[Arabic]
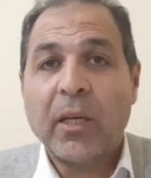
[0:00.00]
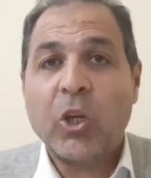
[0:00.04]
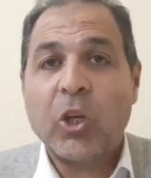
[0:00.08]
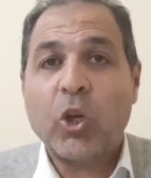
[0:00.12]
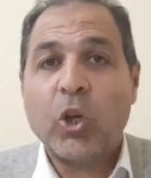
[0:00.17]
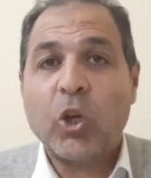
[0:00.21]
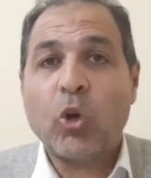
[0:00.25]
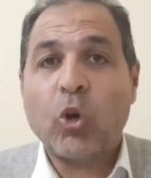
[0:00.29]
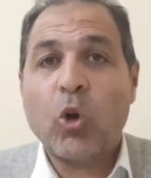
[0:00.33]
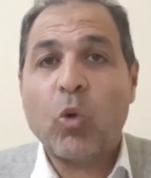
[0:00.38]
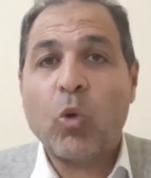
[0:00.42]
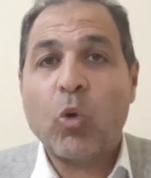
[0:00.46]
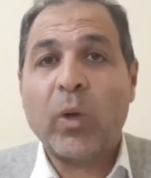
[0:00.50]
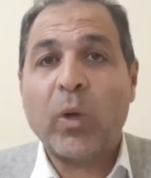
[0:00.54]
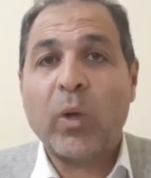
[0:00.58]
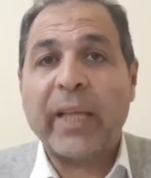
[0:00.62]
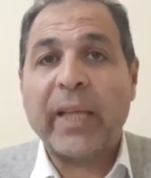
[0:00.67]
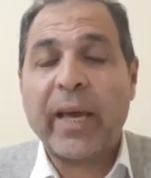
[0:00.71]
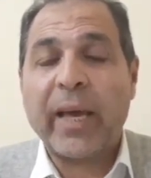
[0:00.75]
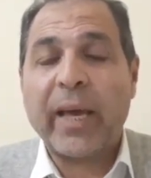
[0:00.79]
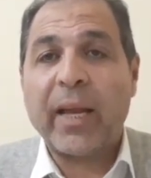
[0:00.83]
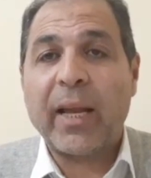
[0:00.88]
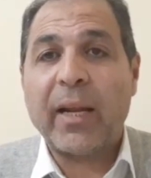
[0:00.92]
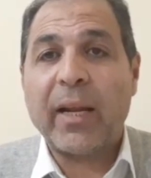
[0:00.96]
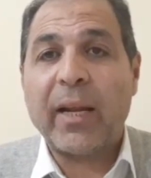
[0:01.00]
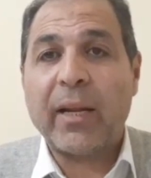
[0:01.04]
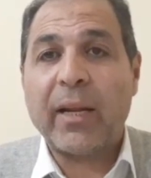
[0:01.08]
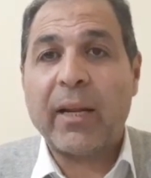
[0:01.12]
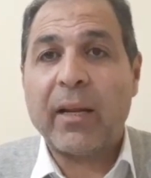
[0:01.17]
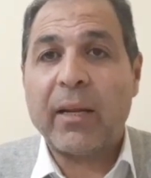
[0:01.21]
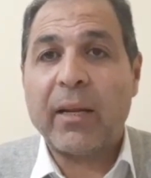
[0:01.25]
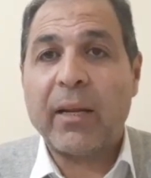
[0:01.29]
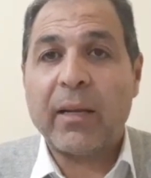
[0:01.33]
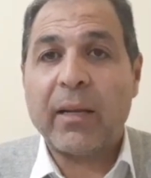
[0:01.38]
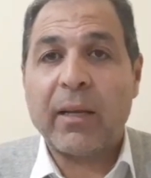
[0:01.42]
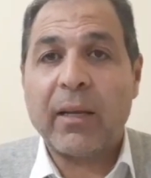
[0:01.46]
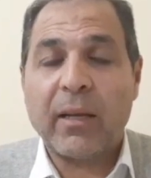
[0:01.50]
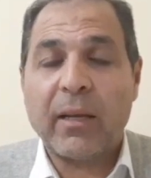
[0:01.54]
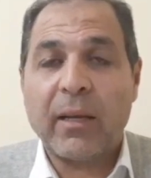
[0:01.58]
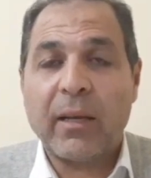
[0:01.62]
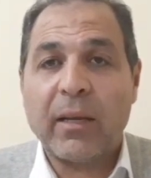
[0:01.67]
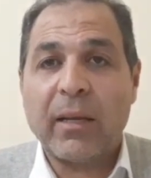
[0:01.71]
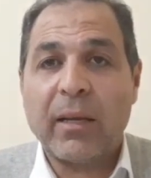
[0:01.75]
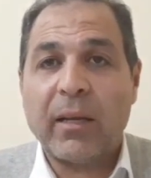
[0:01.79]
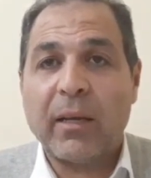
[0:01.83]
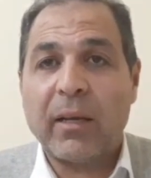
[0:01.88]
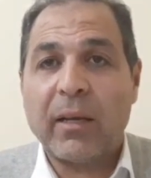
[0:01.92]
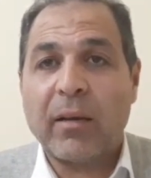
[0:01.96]
ان هو دخل
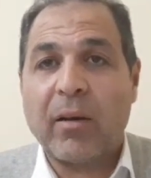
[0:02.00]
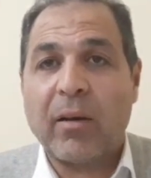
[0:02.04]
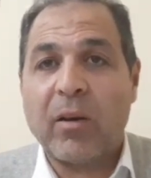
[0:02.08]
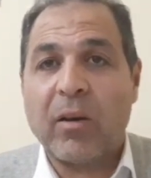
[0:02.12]
آه،